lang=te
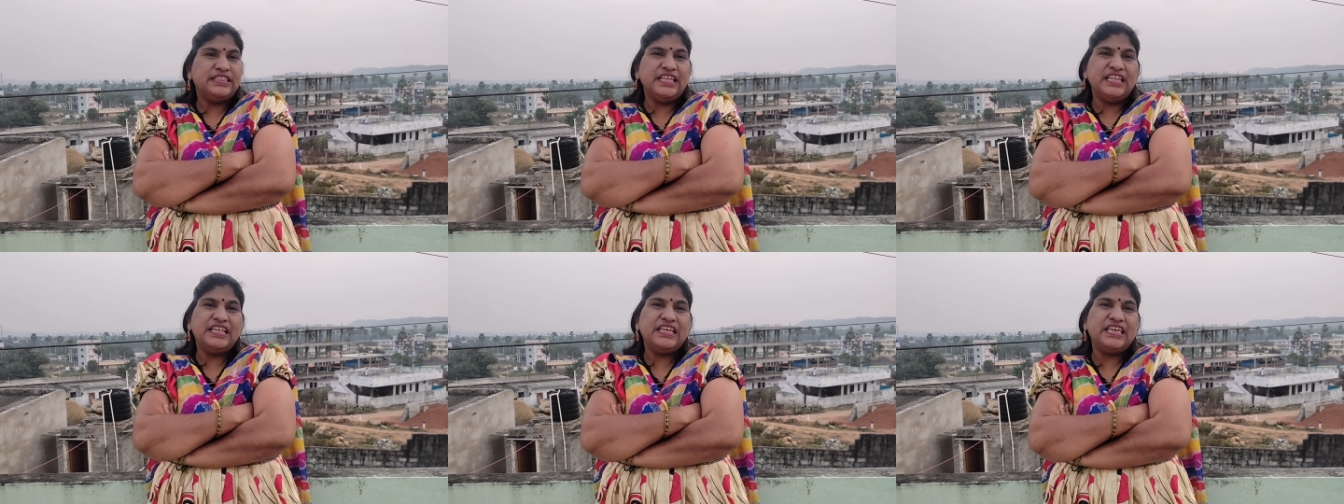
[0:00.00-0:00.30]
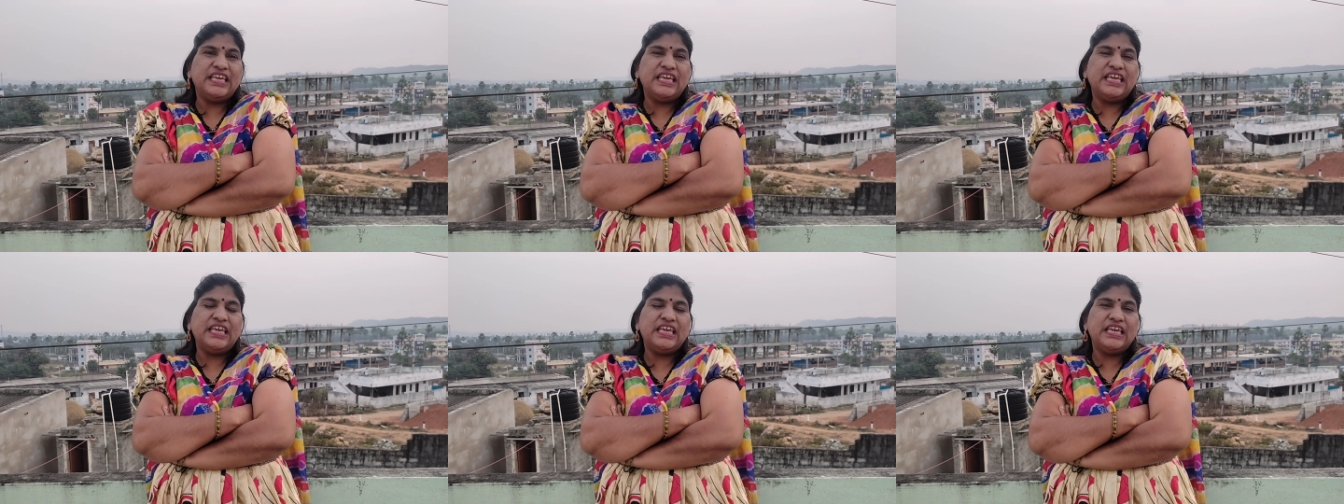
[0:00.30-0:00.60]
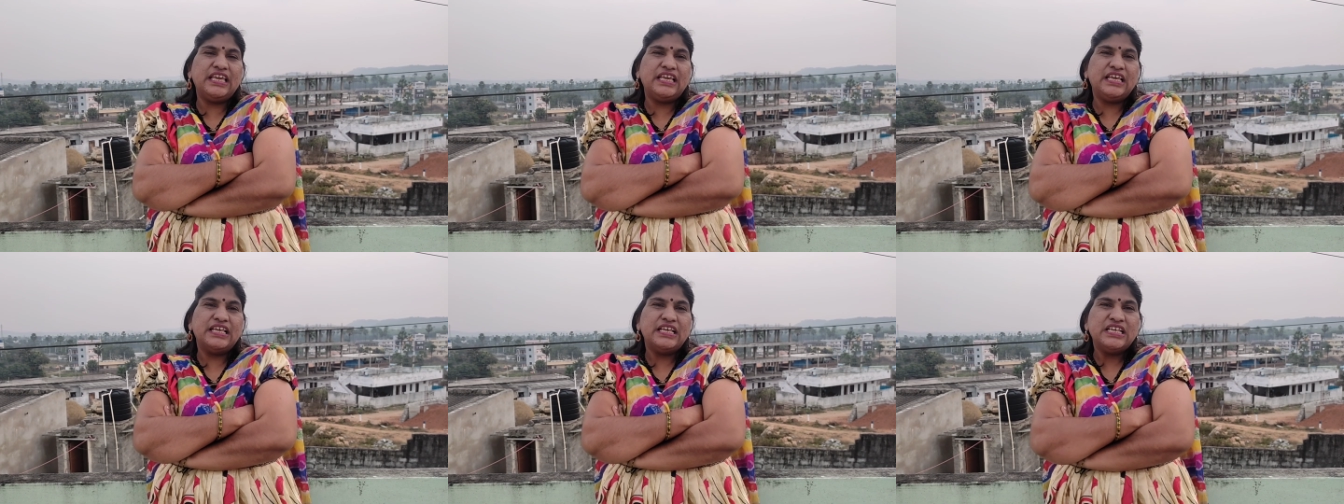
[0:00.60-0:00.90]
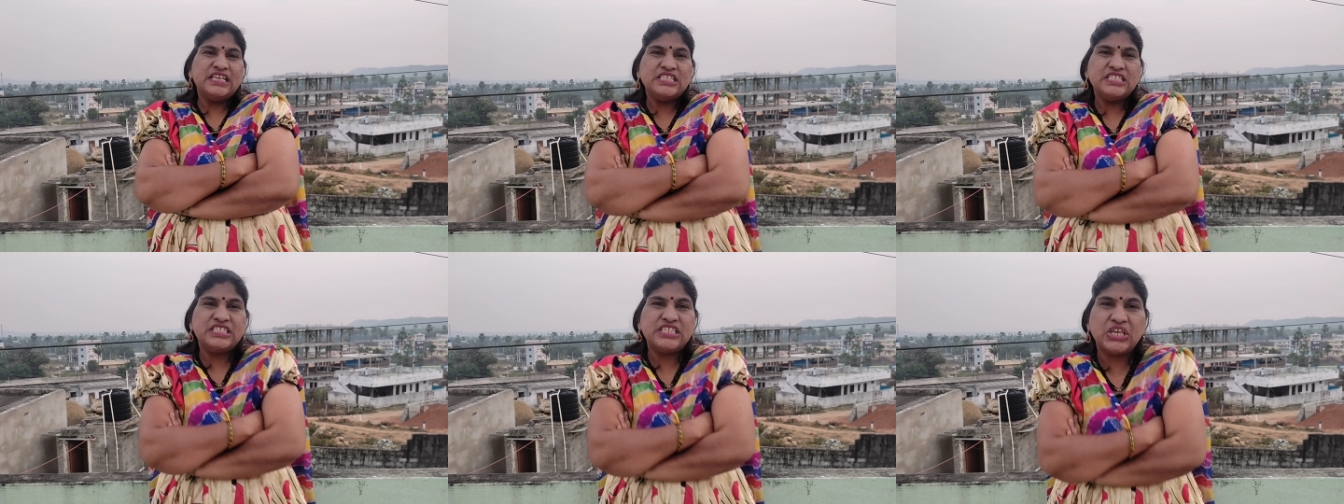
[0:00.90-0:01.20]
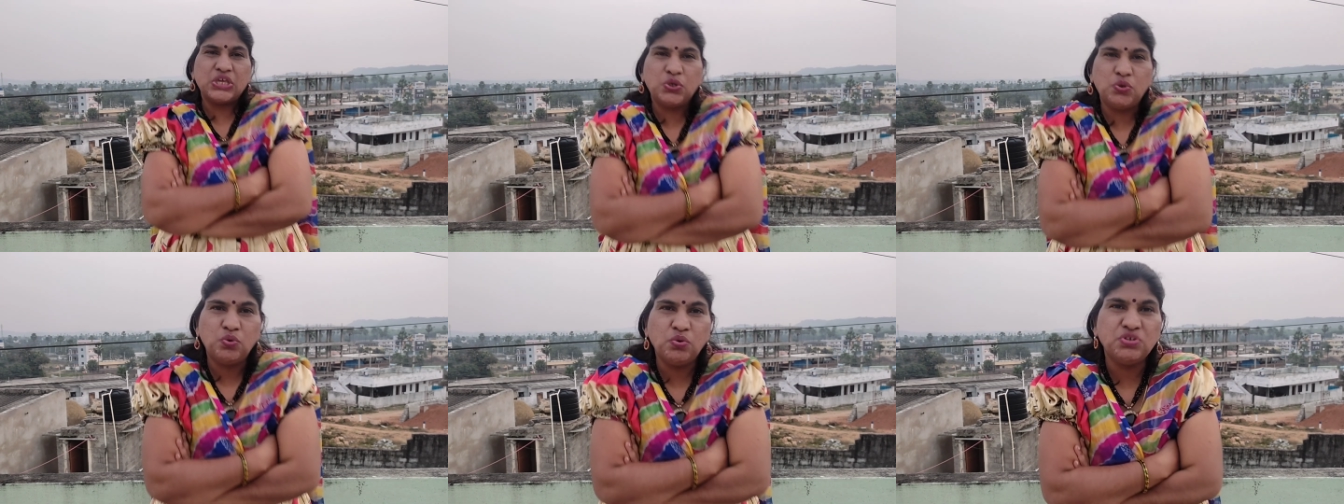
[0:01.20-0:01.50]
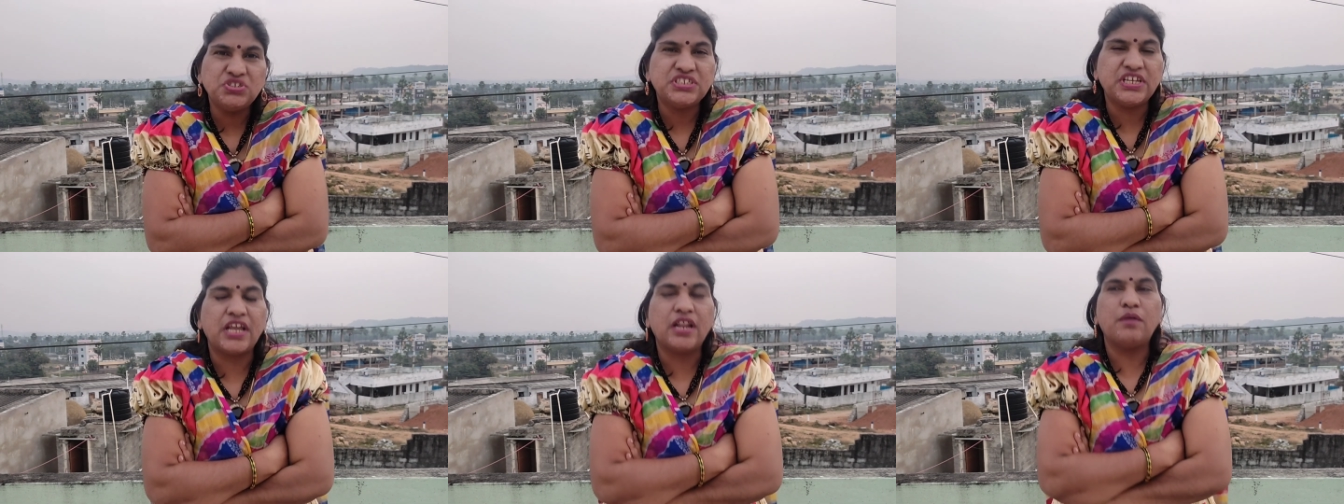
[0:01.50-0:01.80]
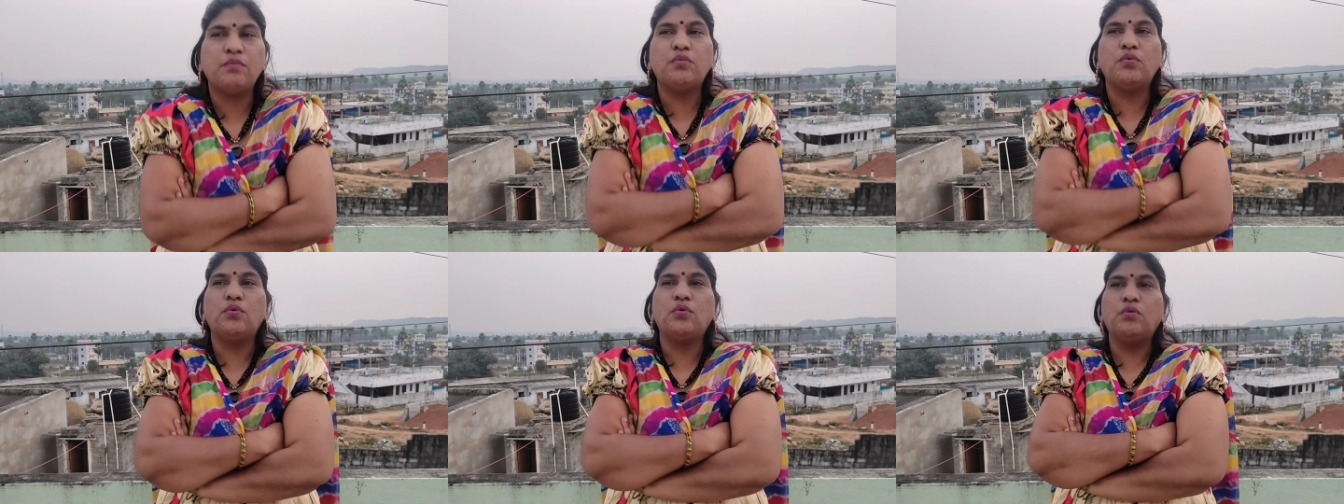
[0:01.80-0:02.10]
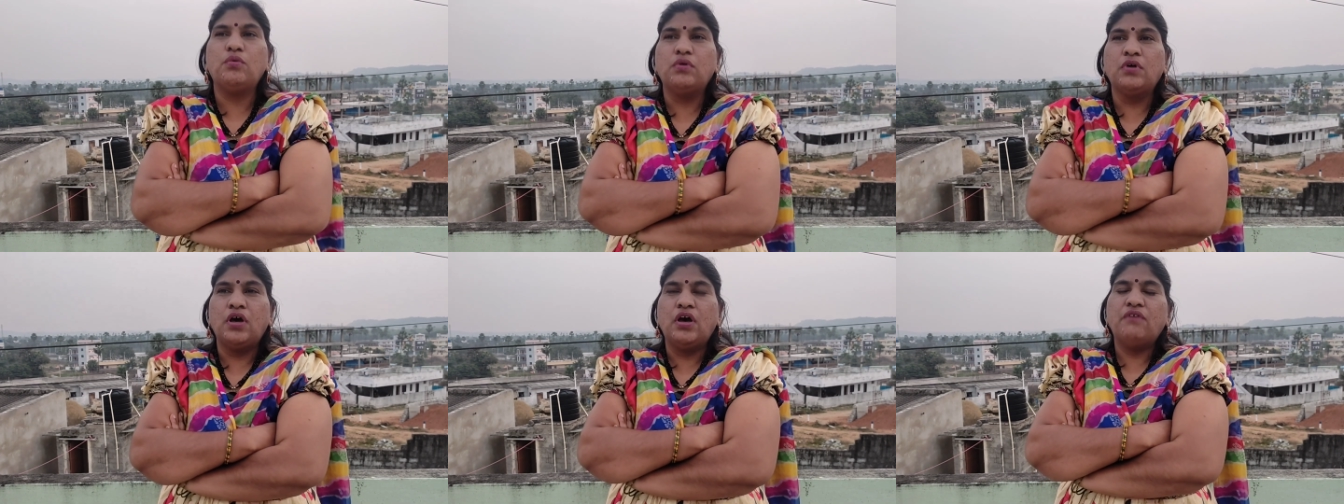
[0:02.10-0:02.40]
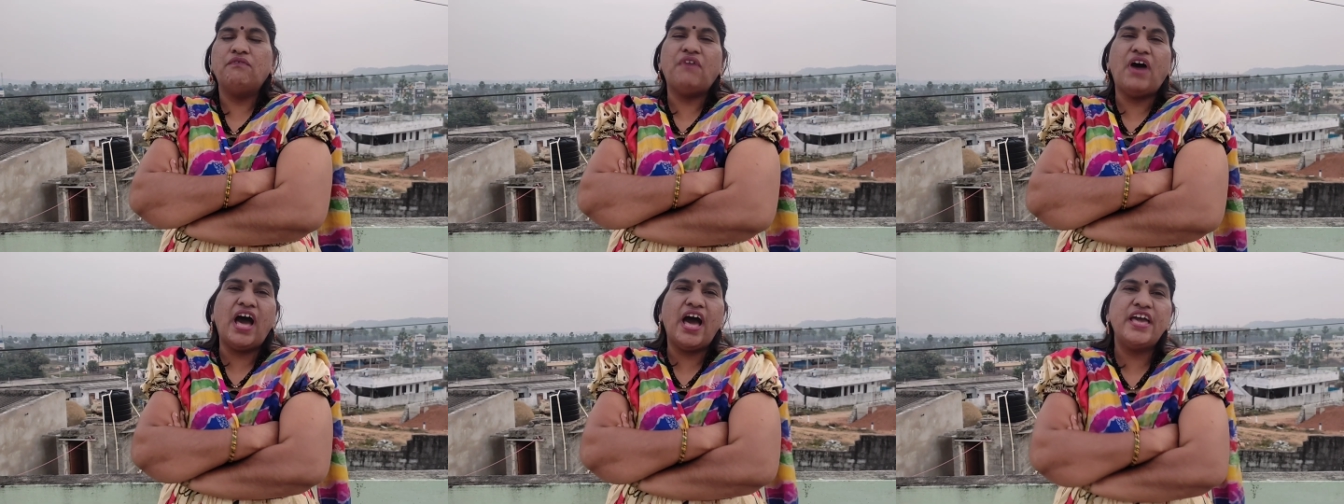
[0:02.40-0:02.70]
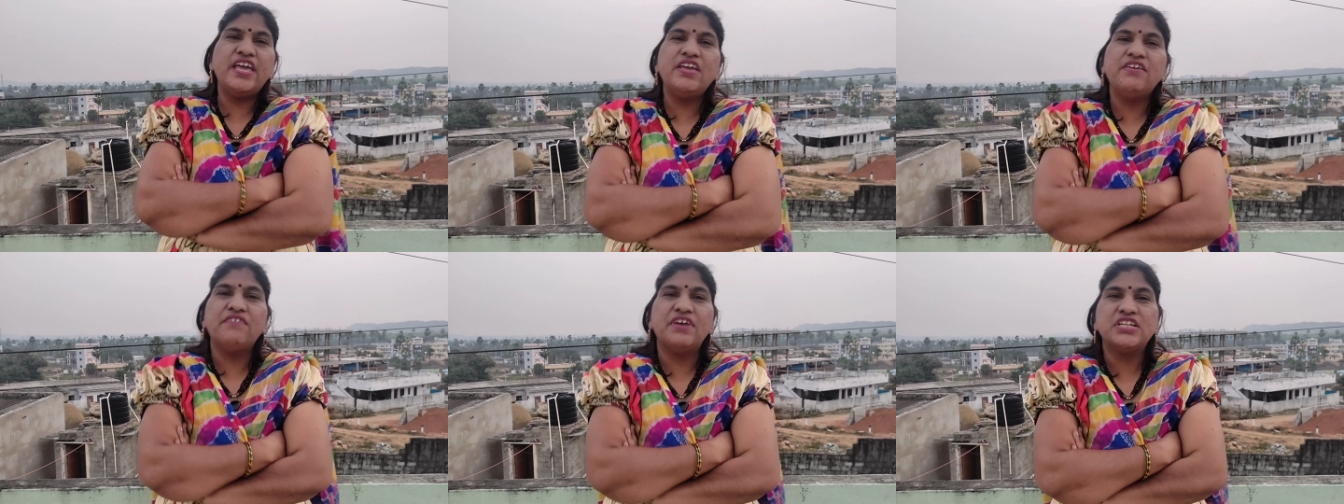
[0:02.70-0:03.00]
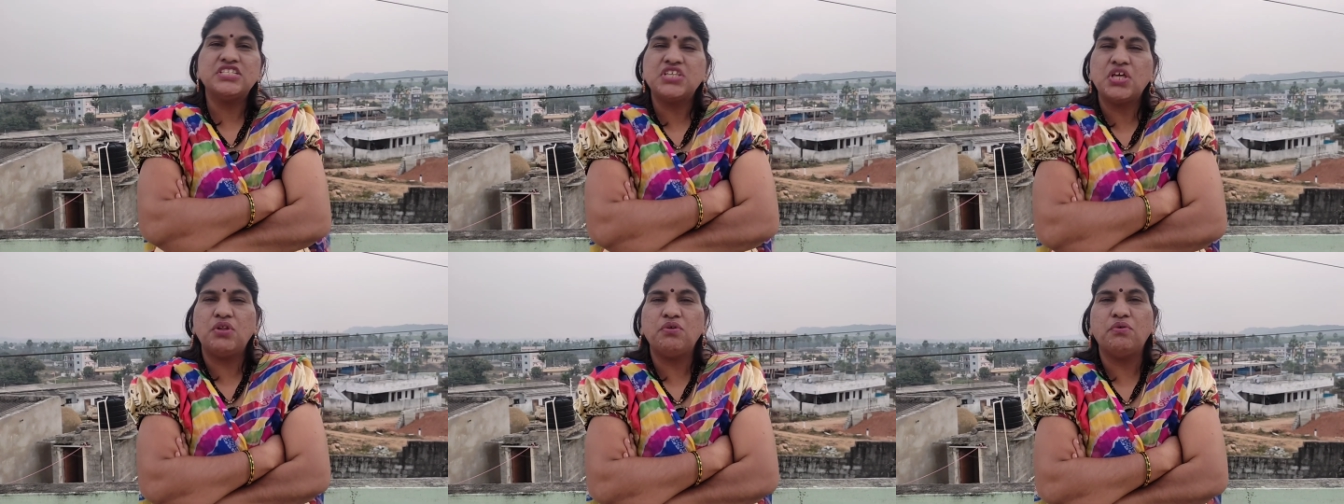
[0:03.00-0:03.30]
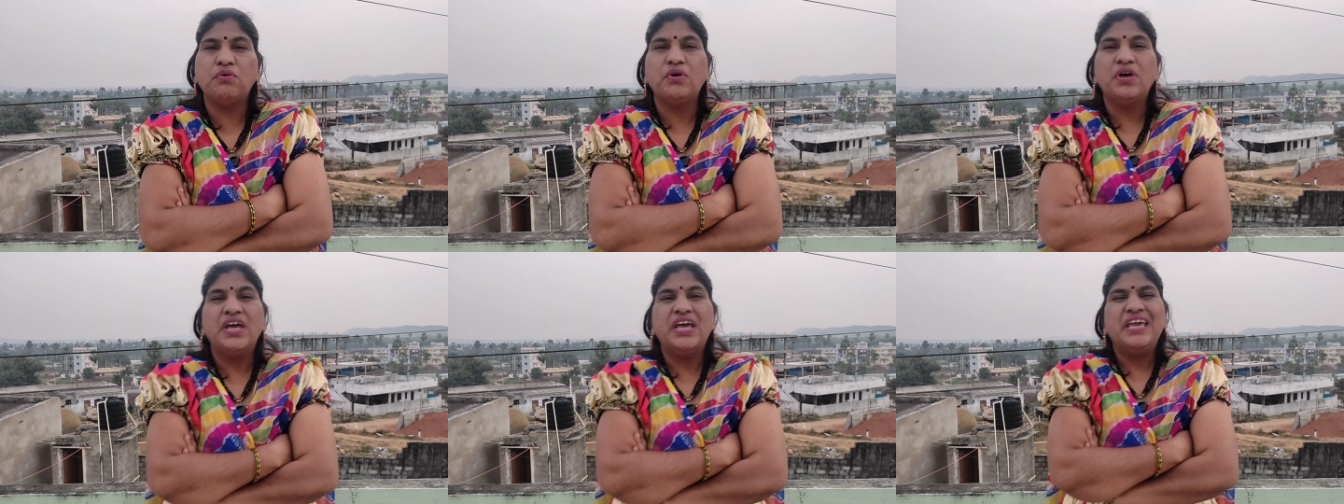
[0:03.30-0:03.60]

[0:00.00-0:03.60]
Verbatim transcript: దీనికి సిగ్గు శరము వాయి వరుసలు